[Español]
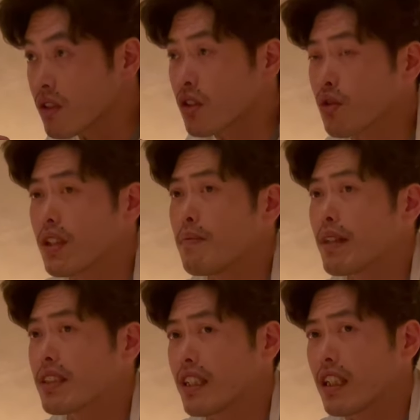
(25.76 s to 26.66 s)
yo estudié
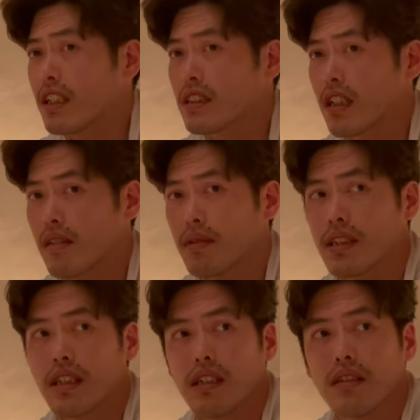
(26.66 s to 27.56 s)
empresariales
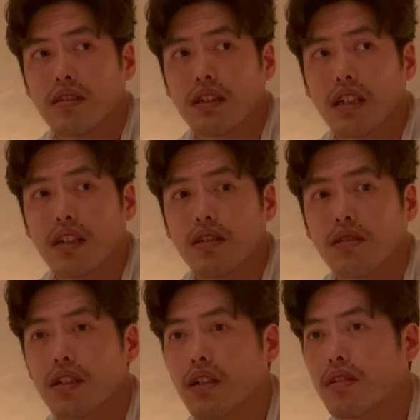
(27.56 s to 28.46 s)
realmente, o sea que no
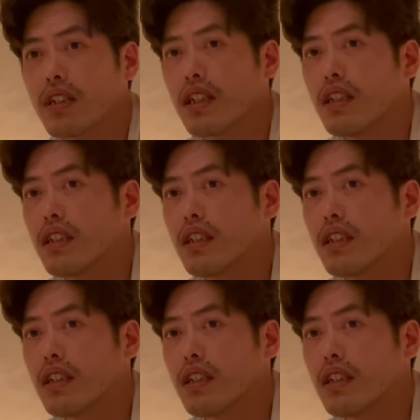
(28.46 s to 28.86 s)
estudié cocina,